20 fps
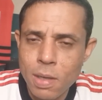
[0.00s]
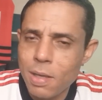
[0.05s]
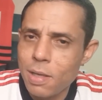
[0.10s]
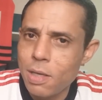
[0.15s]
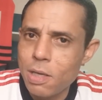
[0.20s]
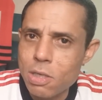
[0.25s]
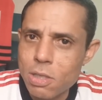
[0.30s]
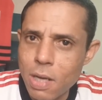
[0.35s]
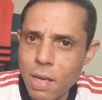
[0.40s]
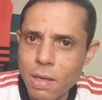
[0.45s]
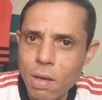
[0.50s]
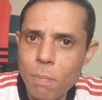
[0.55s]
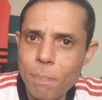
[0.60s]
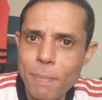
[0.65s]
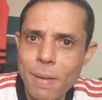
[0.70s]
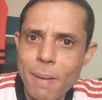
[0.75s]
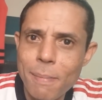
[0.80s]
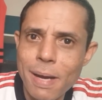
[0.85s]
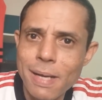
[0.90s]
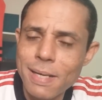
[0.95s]
Isla não
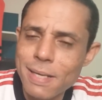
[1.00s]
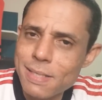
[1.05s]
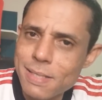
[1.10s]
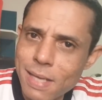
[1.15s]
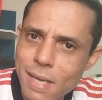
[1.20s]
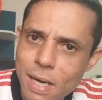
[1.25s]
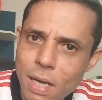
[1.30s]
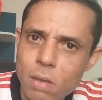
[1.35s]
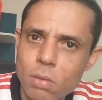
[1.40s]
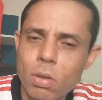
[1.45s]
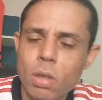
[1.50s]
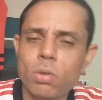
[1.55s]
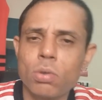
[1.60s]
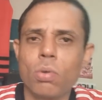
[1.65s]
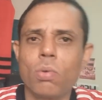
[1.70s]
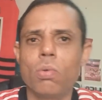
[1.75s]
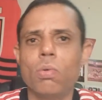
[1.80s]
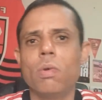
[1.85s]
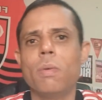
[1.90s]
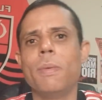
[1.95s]
permanecerá no nosso
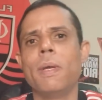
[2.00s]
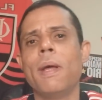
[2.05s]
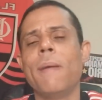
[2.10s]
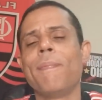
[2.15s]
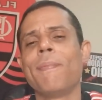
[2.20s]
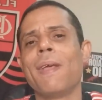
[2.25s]
clube,